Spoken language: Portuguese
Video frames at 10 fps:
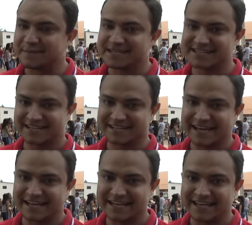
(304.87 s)
aí pela
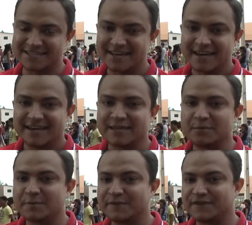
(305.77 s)
secretária Leide e
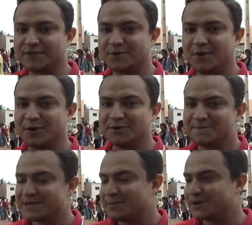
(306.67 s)
também o prefeito Rônio,
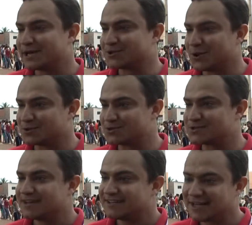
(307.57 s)
porque
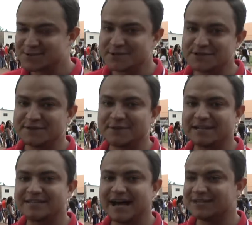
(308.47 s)
todos, na sua
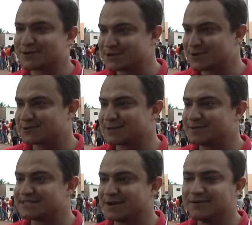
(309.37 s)
individualidade, com a sua
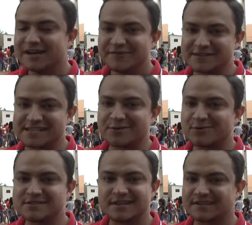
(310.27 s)
contribuição, fizeram
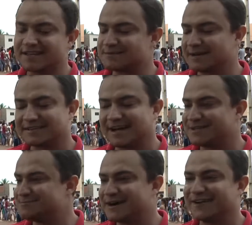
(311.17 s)
com certeza uma
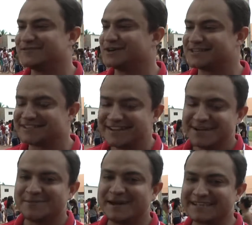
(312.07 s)
tarde maravilhosa,
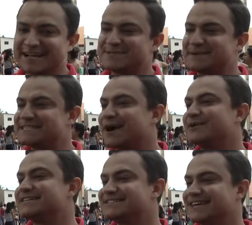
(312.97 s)
uma tarde especial.
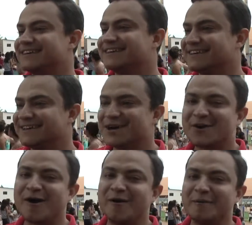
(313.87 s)
A gente sai daqui
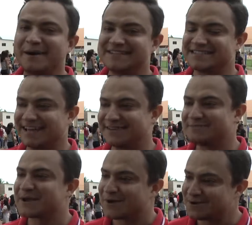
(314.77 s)
com a alma mais
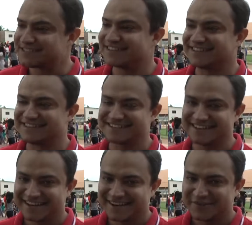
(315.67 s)
leve, porque com certeza
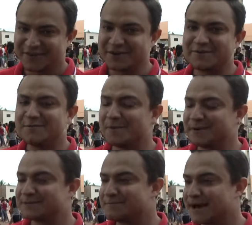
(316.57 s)
foi um
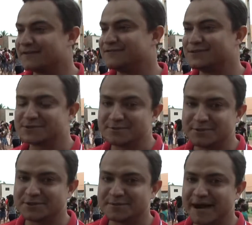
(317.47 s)
momento maravilhoso,
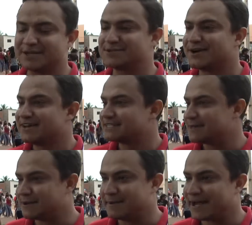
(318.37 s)
muito mágico,
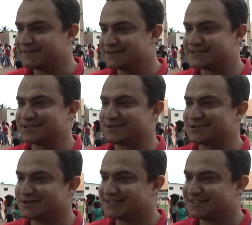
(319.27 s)
celebrar a infância de todos